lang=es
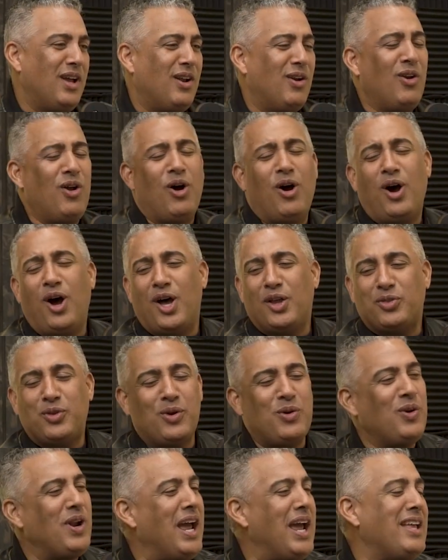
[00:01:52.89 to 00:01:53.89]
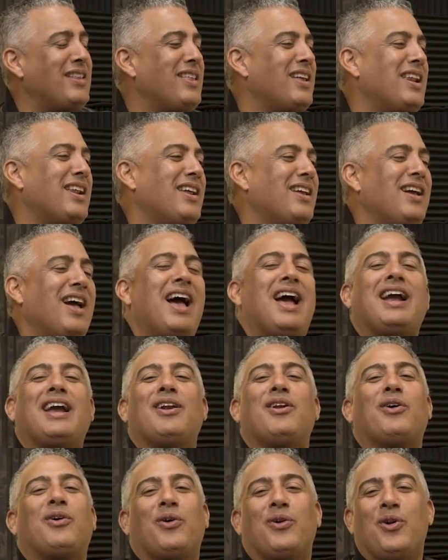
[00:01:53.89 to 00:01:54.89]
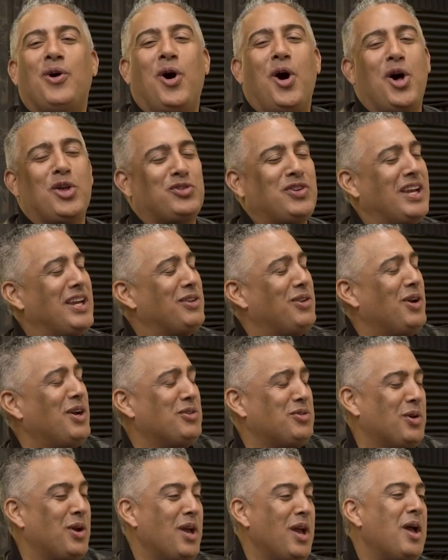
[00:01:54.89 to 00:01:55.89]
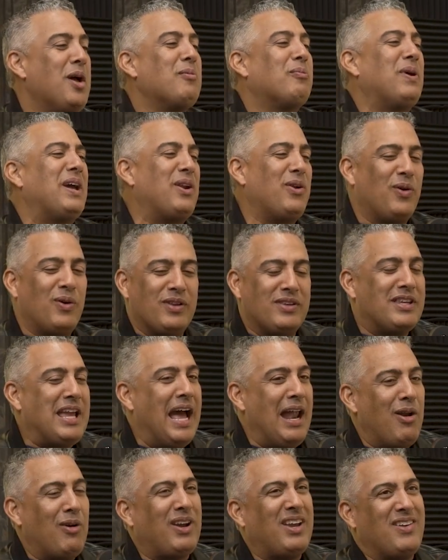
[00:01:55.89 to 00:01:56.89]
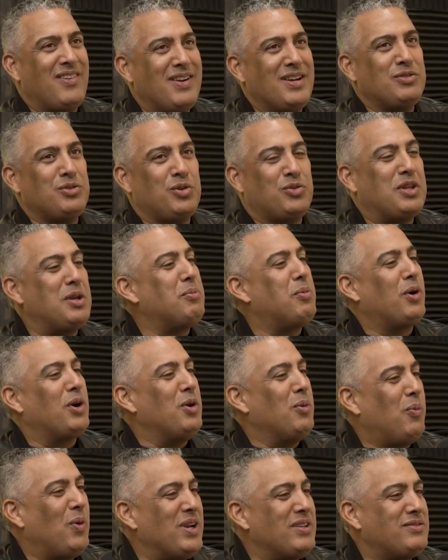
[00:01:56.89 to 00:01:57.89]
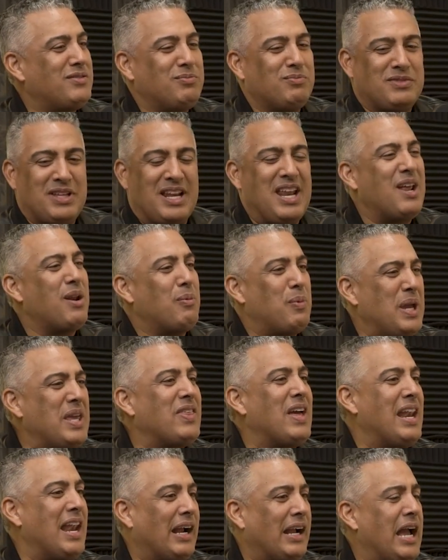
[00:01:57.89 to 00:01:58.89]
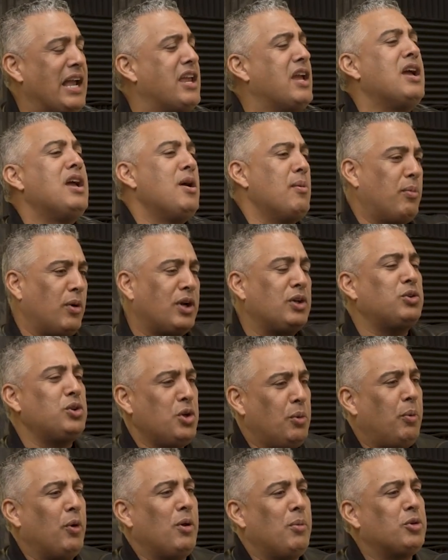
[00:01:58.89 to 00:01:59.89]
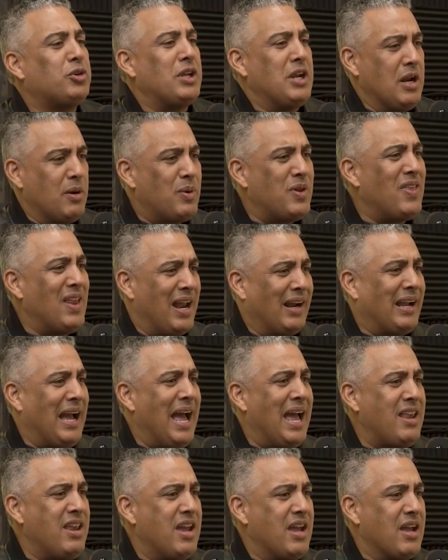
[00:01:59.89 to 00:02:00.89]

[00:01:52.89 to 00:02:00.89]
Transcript: Lo otro, una gente ah, que lo conocen y todo eso. Pero ya lo que viven esos tipos, que no pueden tener vida en la calle. ¿Por qué tú y yo podemos tener vida en la calle.